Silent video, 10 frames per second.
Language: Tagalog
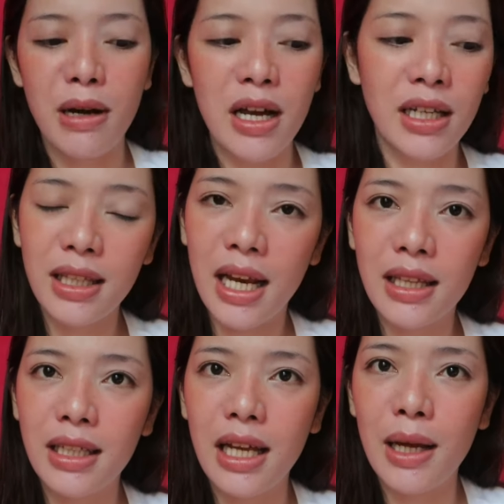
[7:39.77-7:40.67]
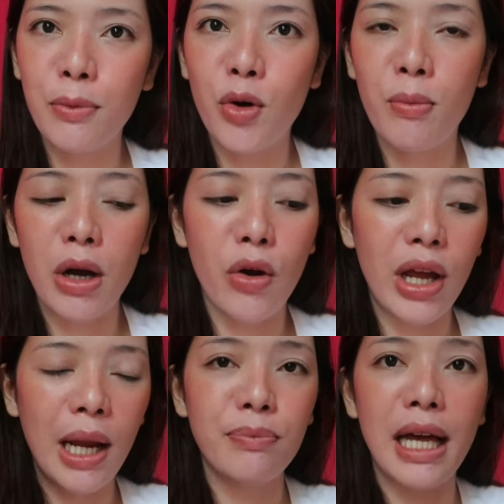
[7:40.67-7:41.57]
ba? Diba? Hindi natin alam kung
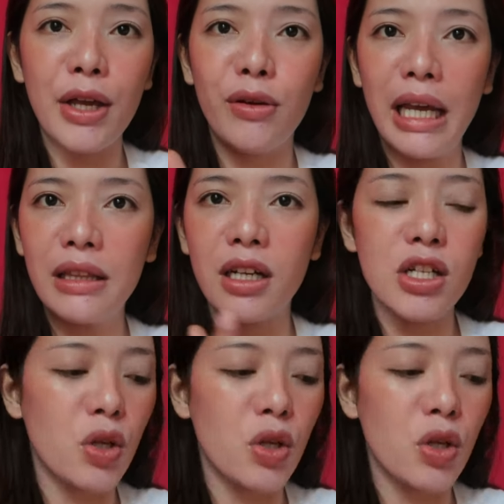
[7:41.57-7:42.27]
mag-oil tayo later.